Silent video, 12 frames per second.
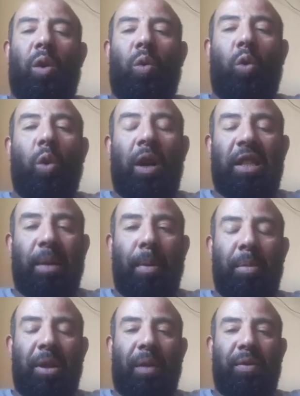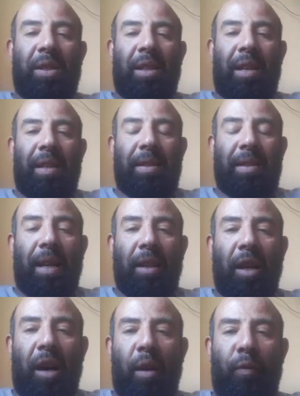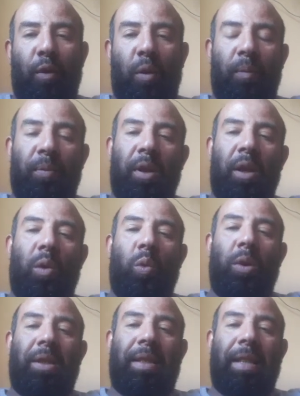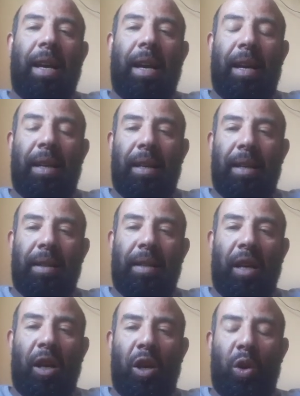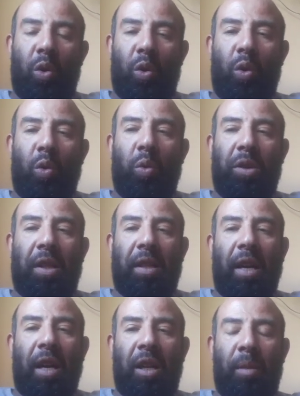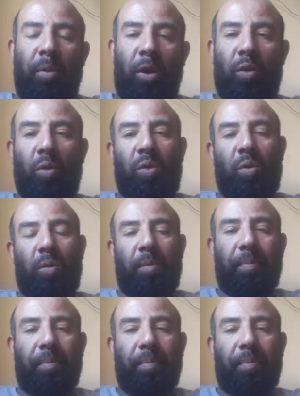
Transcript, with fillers: وكل سبب بالتفصيل إزاي تعرفه وإزاي تحله وتتجنب حدوثه